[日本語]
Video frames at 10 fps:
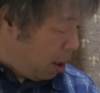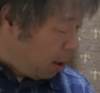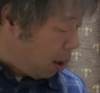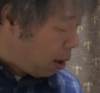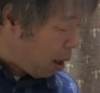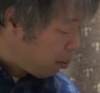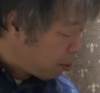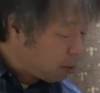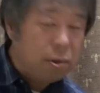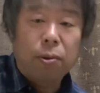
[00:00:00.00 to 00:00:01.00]
で多
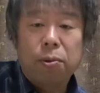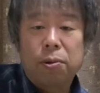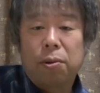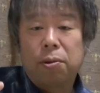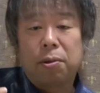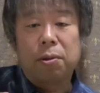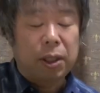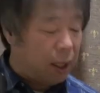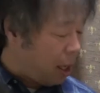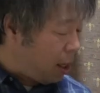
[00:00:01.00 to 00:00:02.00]
分想像する
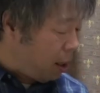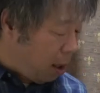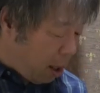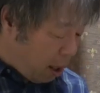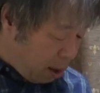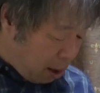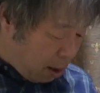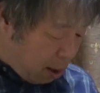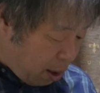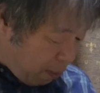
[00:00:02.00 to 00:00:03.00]
にアンカーな
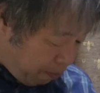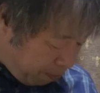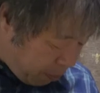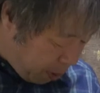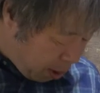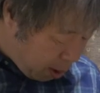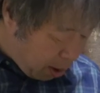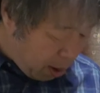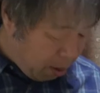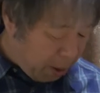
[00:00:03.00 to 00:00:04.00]
んで
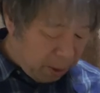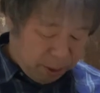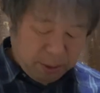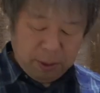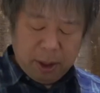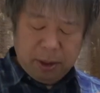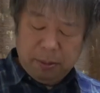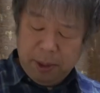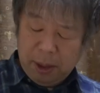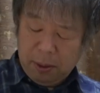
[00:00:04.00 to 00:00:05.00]
今の
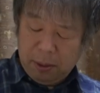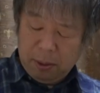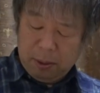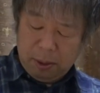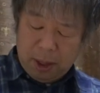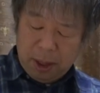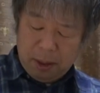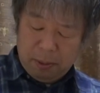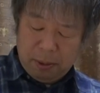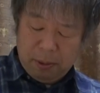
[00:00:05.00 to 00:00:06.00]
USB のこの
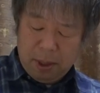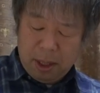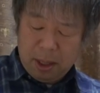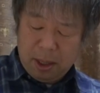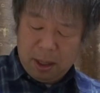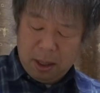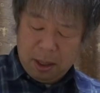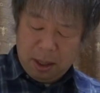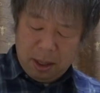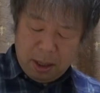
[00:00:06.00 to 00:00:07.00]
ケーブルは
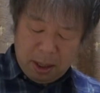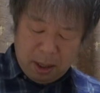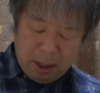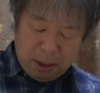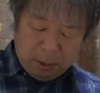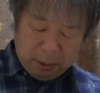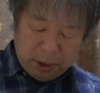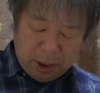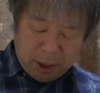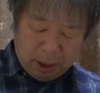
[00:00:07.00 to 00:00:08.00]
こちら